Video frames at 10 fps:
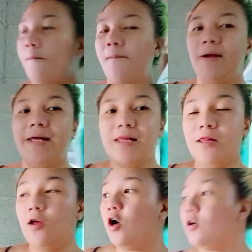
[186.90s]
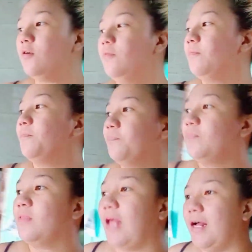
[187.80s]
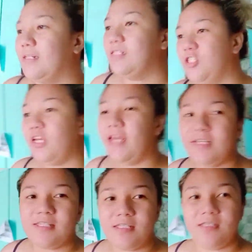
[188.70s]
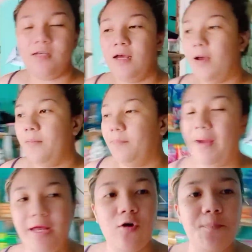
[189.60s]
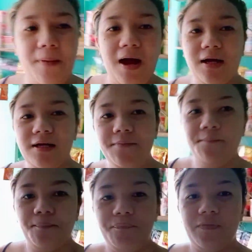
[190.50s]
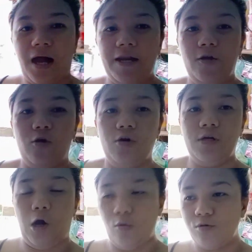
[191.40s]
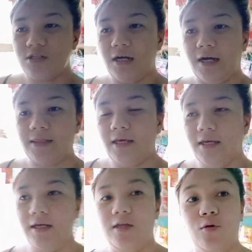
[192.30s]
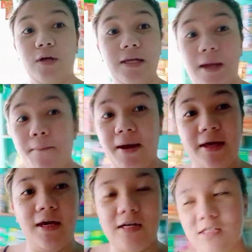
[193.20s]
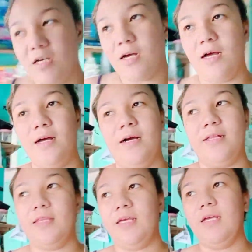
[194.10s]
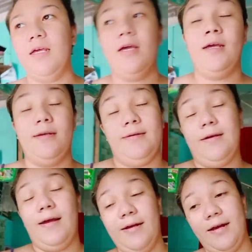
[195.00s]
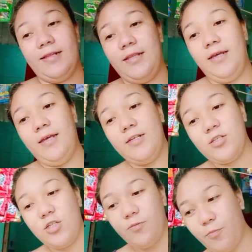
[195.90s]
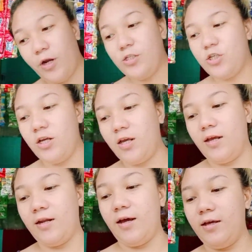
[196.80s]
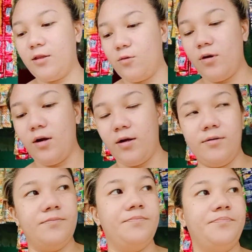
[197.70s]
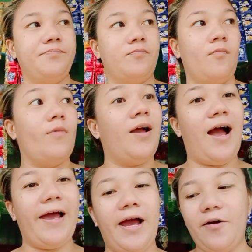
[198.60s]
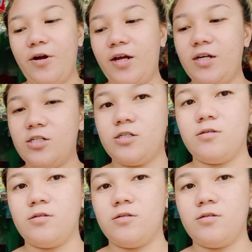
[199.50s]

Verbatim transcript: itlog, tag -gis. Mayroon pang ano, naubos ng ating yung ginamay at saka ang ating ang ating fried chicken ay ito na lang. Hi Irish. Oh,